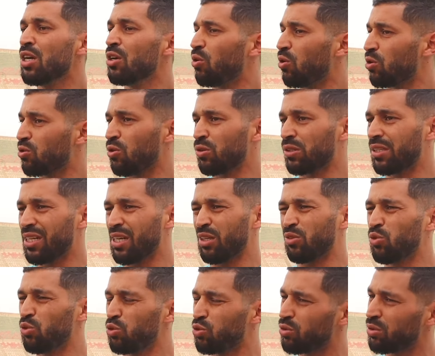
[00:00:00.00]
او كونترير
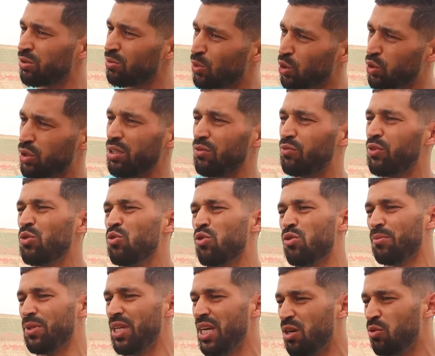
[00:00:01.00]
توجور
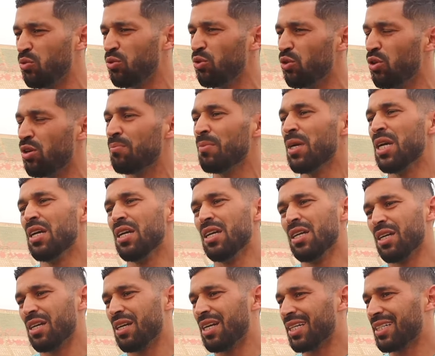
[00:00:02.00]
نموتيفيوهم نعاونوهم
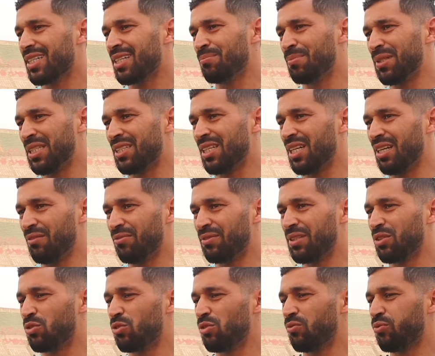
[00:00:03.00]
لكن بزاف
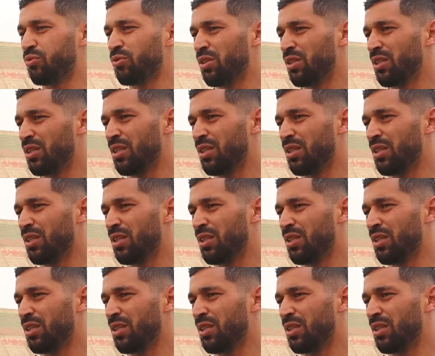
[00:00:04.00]
تتشوف